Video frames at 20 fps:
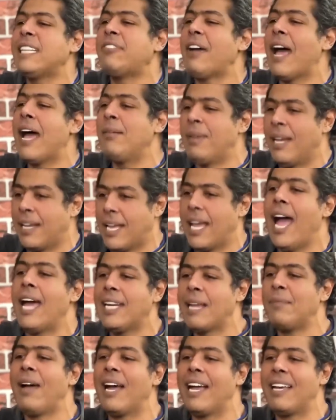افهمك
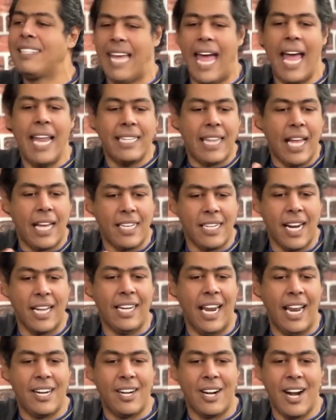انا ما سالتك
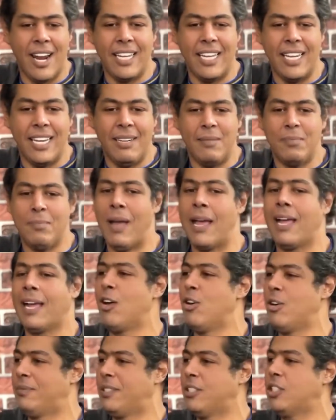راجل على راجل ما
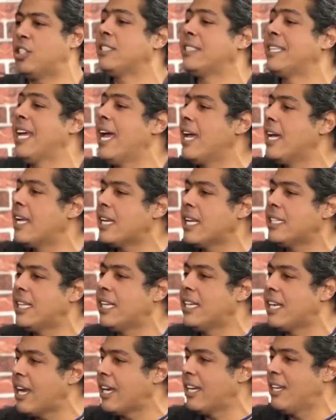جاوبتش آه. سيرد
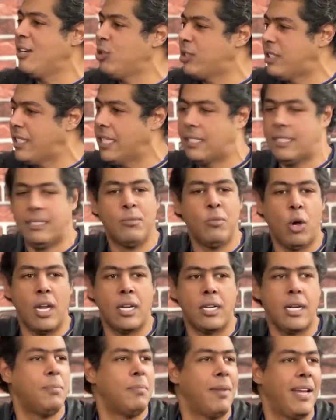راجل وست
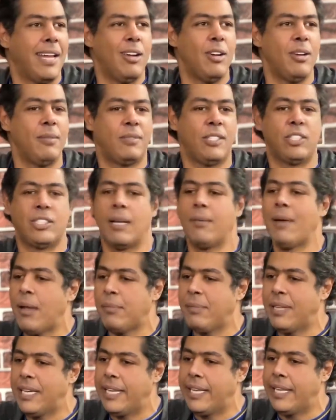مقارنه ما جاوبتش أيوة. طب
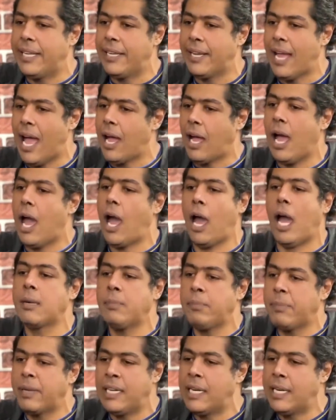اعمل ايه
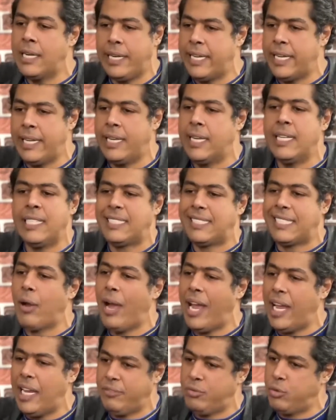اقارن بين الايه
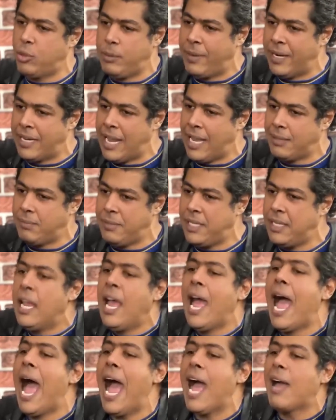الزواحف والبني ادمين
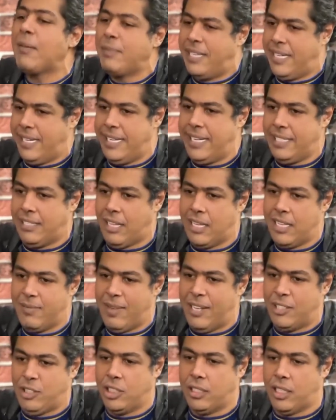اعمل ايه
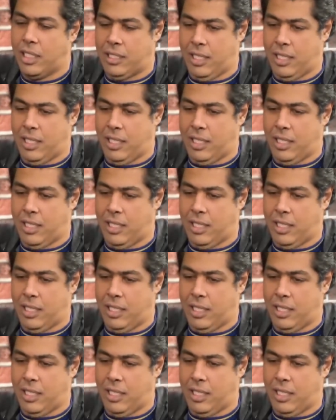طيب عشان انت